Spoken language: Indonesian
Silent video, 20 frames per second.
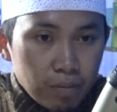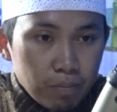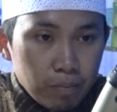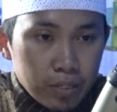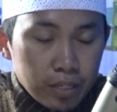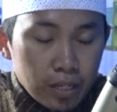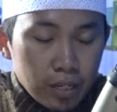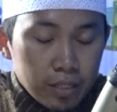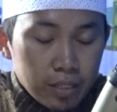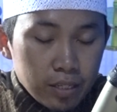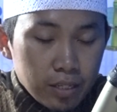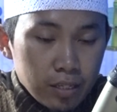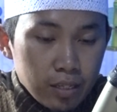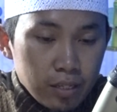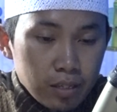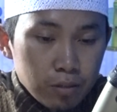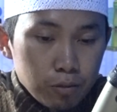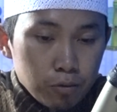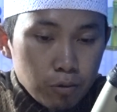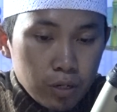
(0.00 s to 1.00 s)

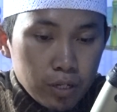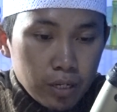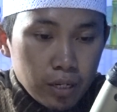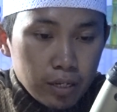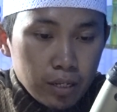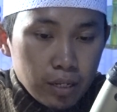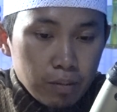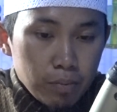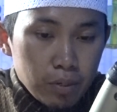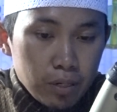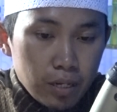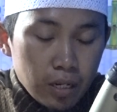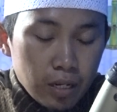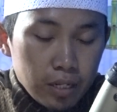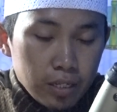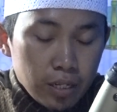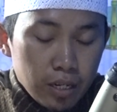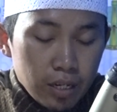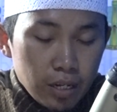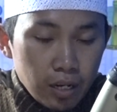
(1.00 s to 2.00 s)
Misalnya uang yang diambil
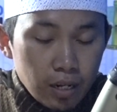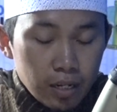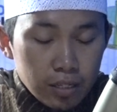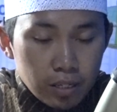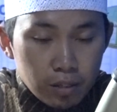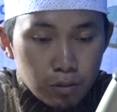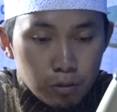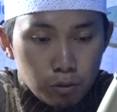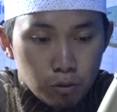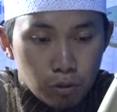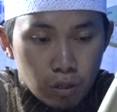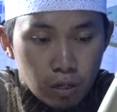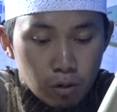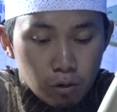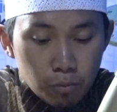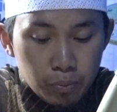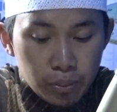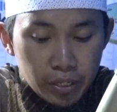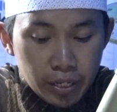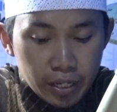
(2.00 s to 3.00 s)
darinya adalah satu juta
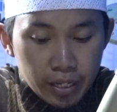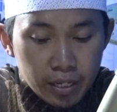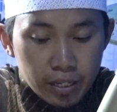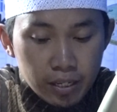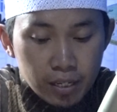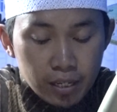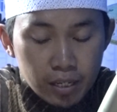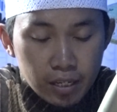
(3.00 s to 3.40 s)
rupiah,